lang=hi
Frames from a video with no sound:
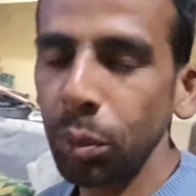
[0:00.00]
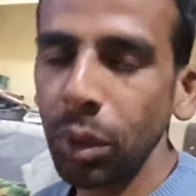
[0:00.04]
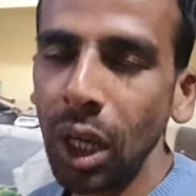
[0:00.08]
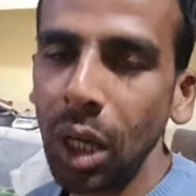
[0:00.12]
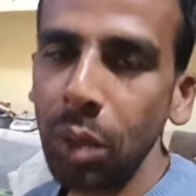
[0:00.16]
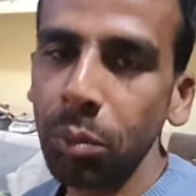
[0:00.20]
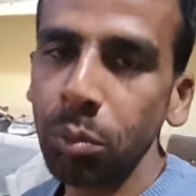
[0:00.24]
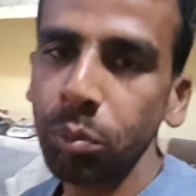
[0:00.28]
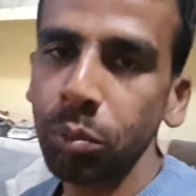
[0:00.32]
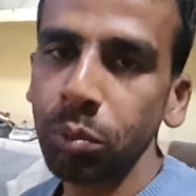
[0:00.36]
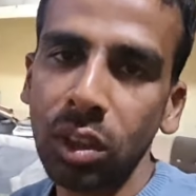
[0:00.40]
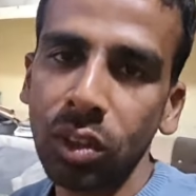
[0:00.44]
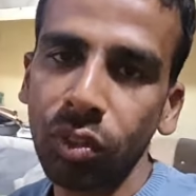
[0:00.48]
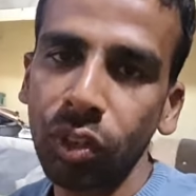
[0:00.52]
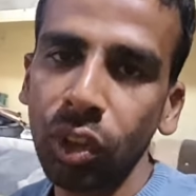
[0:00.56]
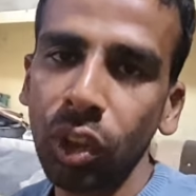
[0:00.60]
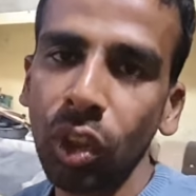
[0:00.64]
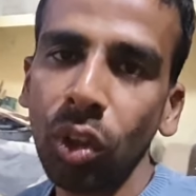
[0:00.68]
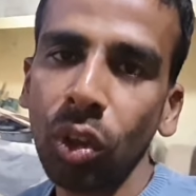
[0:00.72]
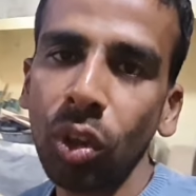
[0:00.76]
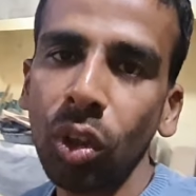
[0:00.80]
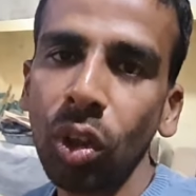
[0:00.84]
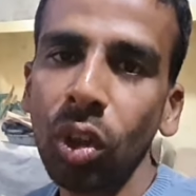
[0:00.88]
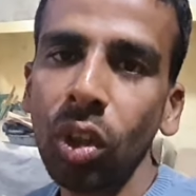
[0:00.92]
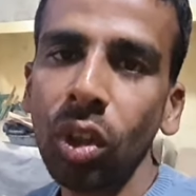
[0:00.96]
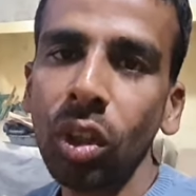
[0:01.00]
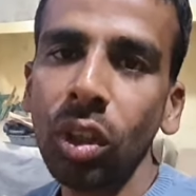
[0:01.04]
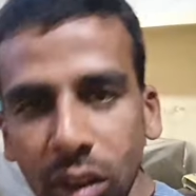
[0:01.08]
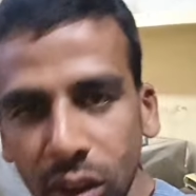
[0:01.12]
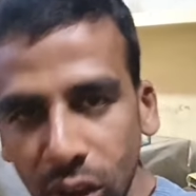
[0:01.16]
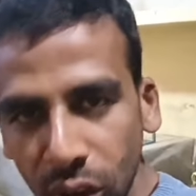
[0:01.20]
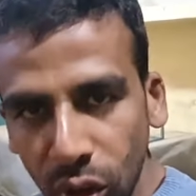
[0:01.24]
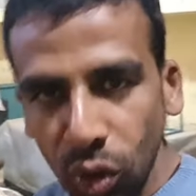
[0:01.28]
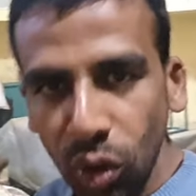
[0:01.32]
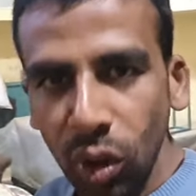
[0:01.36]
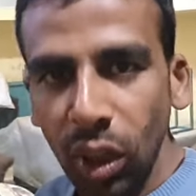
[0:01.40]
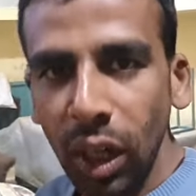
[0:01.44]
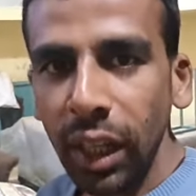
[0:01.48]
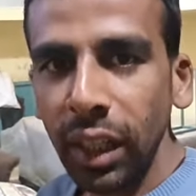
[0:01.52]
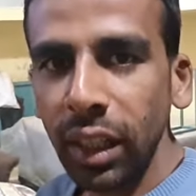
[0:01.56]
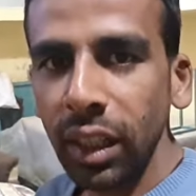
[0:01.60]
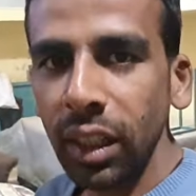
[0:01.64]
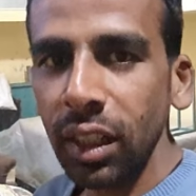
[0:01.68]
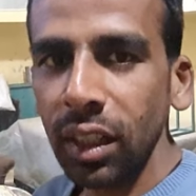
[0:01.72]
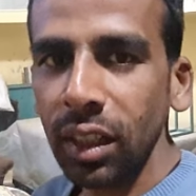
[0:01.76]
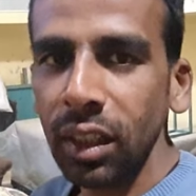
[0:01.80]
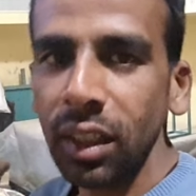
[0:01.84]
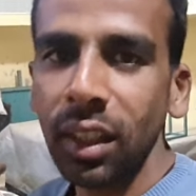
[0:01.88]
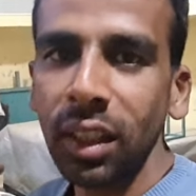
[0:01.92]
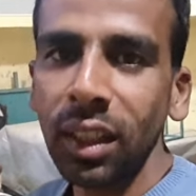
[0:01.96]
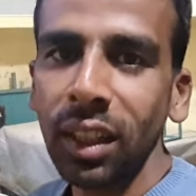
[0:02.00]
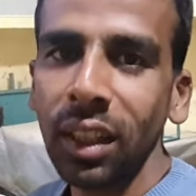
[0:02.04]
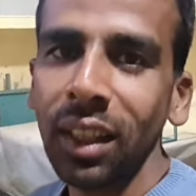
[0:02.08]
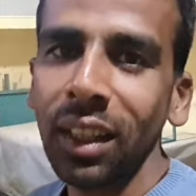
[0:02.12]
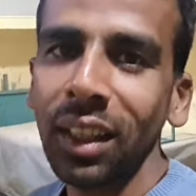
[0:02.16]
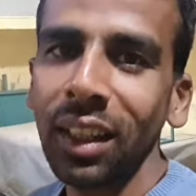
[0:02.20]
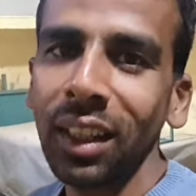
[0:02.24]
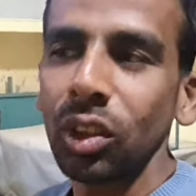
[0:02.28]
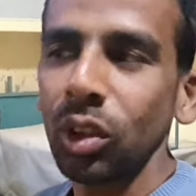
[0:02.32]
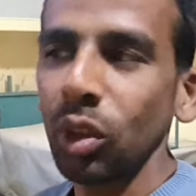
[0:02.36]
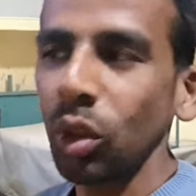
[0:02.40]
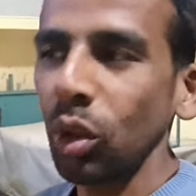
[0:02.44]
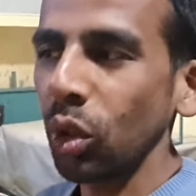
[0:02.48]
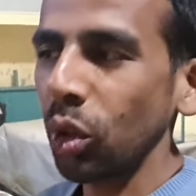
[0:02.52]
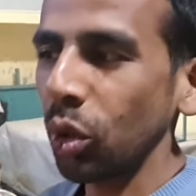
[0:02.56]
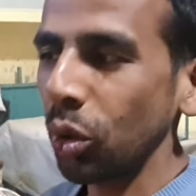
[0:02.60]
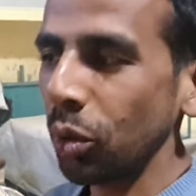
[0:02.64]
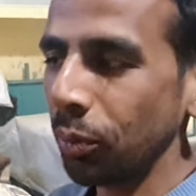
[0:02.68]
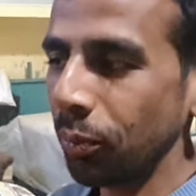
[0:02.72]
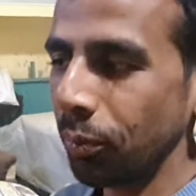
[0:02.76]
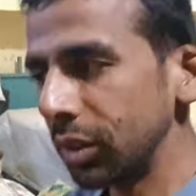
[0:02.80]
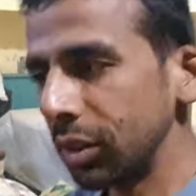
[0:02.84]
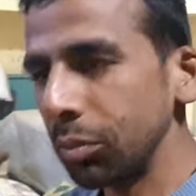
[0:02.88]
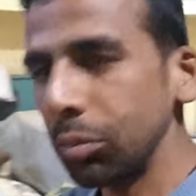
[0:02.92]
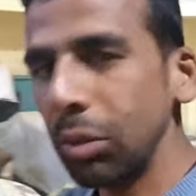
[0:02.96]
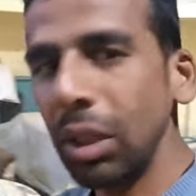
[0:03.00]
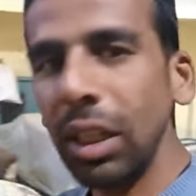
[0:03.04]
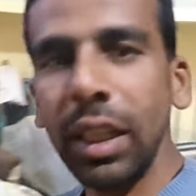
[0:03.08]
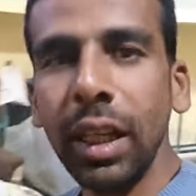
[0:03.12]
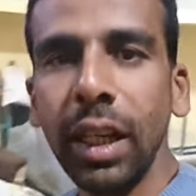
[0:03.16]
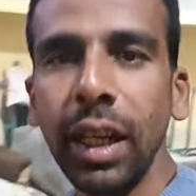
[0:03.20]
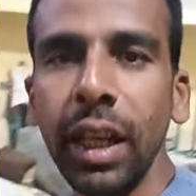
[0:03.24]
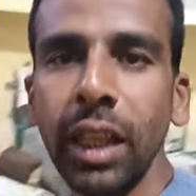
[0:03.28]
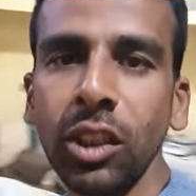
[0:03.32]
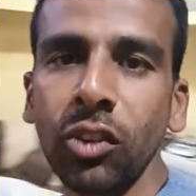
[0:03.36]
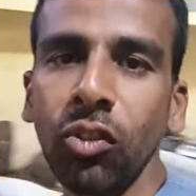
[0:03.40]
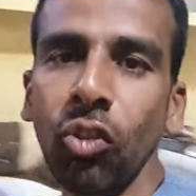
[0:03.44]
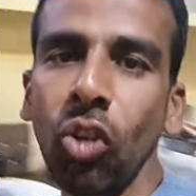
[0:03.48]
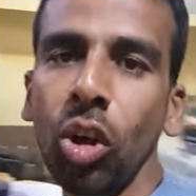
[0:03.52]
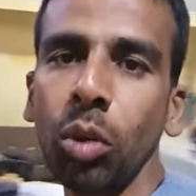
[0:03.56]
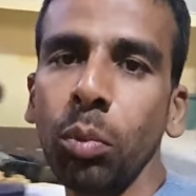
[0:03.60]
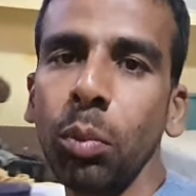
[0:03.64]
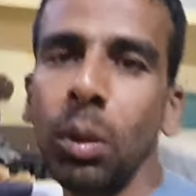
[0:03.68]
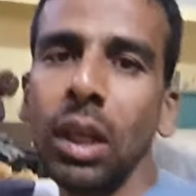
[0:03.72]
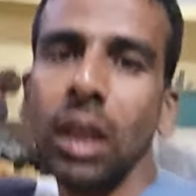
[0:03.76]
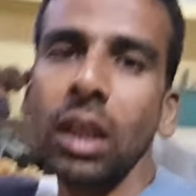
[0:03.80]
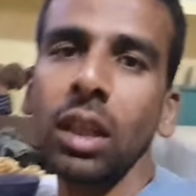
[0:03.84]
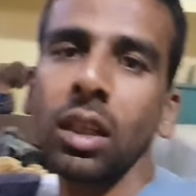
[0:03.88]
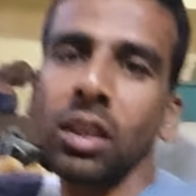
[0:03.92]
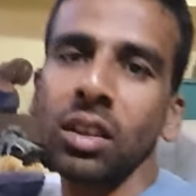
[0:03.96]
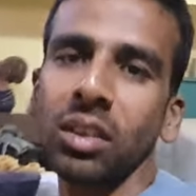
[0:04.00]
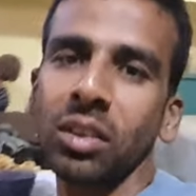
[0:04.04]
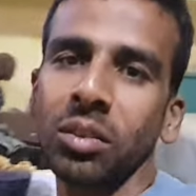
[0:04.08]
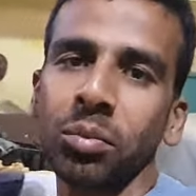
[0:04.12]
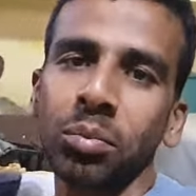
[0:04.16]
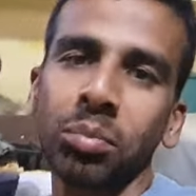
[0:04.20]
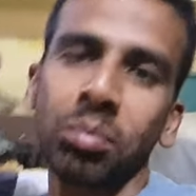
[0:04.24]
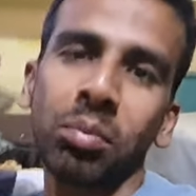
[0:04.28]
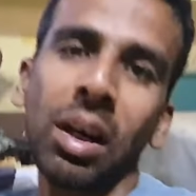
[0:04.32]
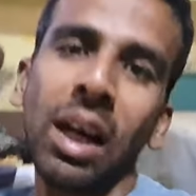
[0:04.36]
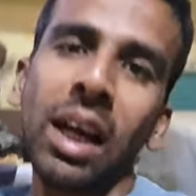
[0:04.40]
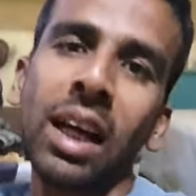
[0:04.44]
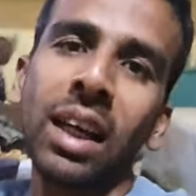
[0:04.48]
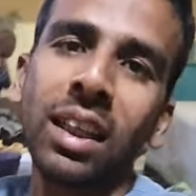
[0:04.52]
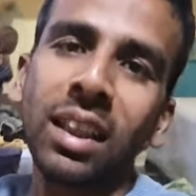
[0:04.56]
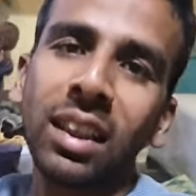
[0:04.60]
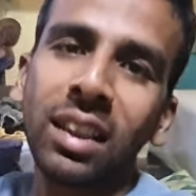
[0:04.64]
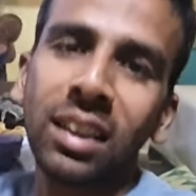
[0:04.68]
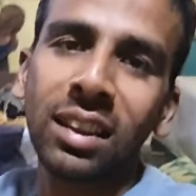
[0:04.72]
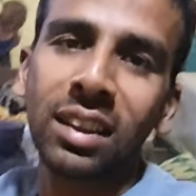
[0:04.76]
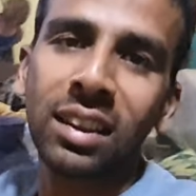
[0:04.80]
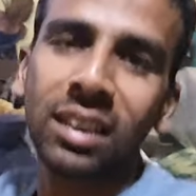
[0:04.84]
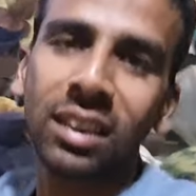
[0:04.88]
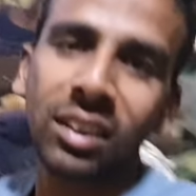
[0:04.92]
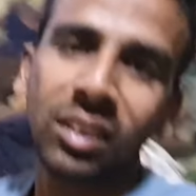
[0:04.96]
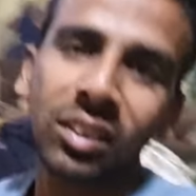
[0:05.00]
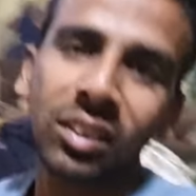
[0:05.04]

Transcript: कि आप इस वीडियो को जरूर लाइक कर देंगे तो मिलते हैं नेक्स्ट ब्लॉग में बाय